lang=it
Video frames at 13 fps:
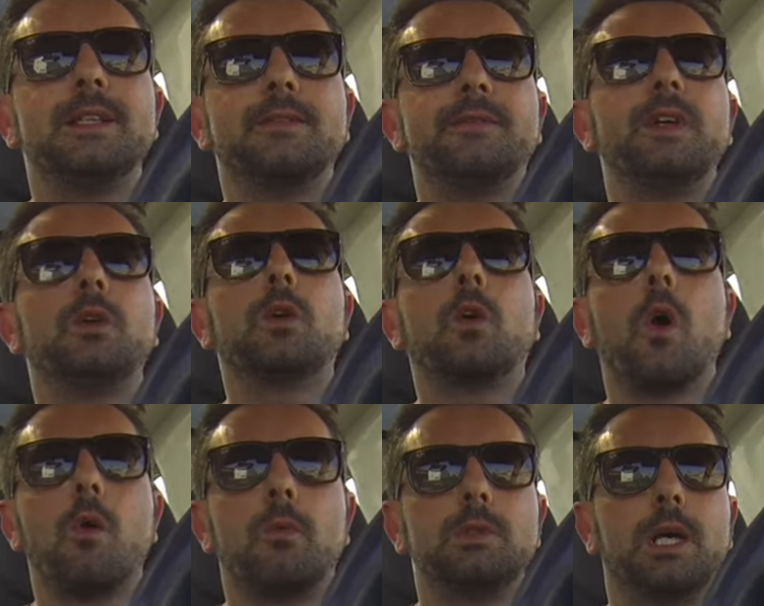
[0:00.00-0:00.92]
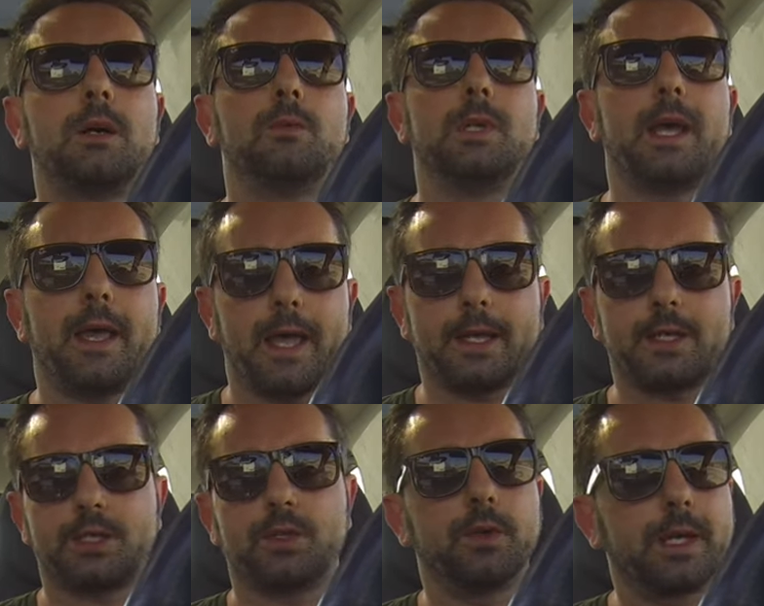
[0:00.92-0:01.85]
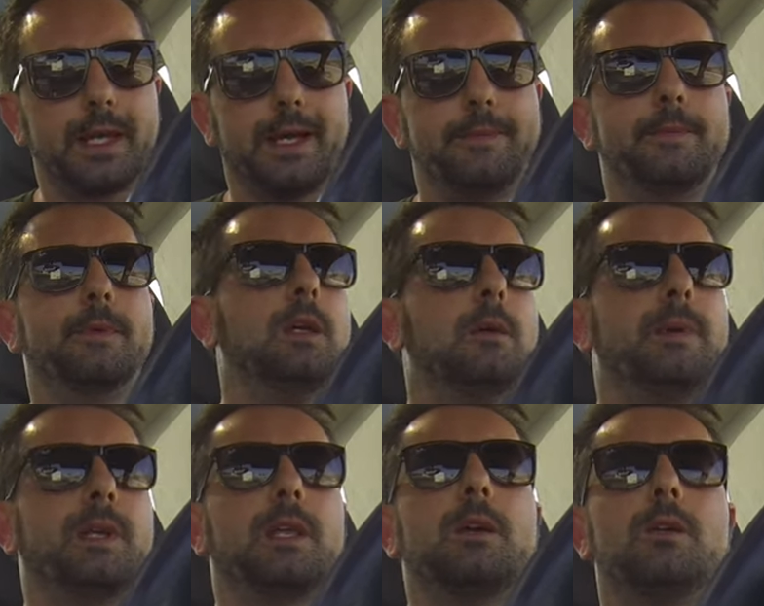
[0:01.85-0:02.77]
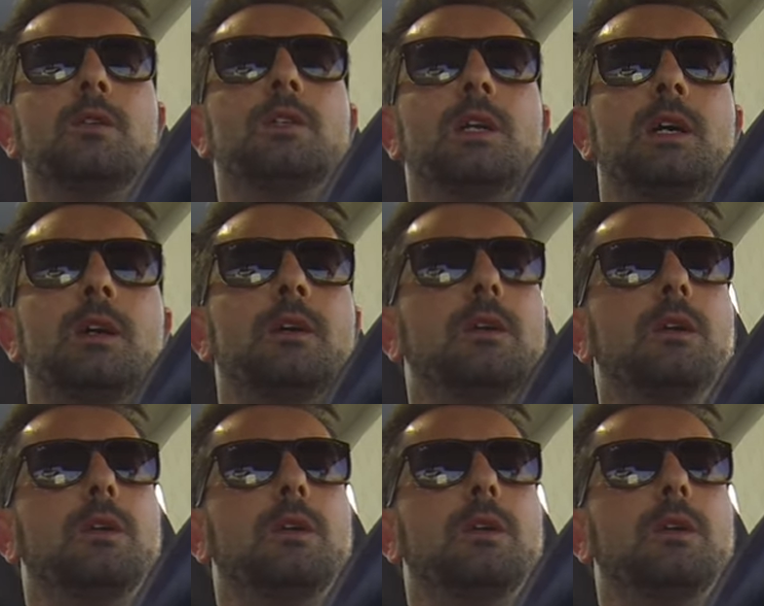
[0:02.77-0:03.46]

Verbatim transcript: davvero comoda una action cam, perché con eh,